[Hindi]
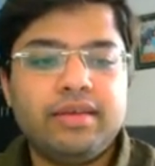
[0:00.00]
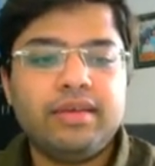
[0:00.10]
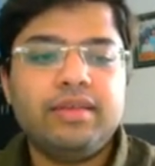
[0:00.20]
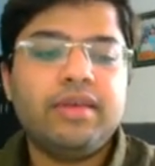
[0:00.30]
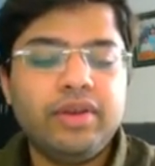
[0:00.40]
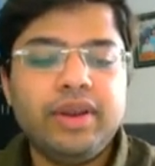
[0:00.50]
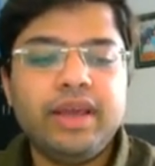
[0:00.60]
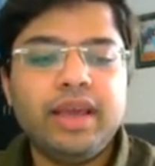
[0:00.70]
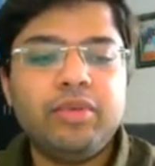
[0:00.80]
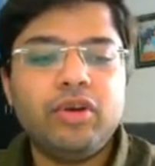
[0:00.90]
ज़रूरी नहीं
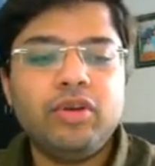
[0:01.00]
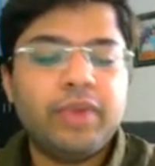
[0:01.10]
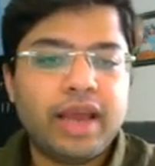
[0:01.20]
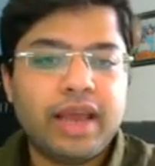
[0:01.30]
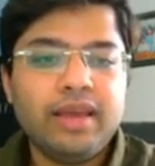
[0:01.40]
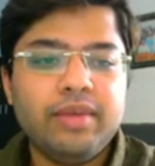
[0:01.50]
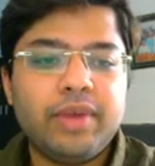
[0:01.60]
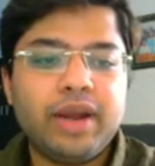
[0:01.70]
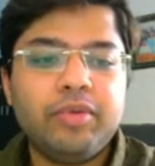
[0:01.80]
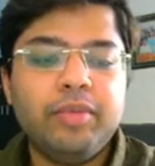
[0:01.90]
कि आप दोनों बनाएं
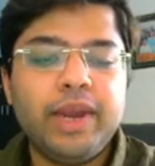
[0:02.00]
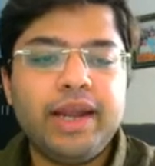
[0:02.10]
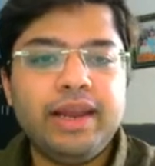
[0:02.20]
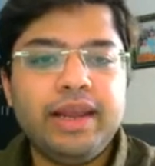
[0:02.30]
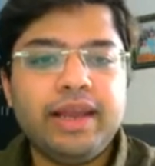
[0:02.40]
बट आपको मेंटली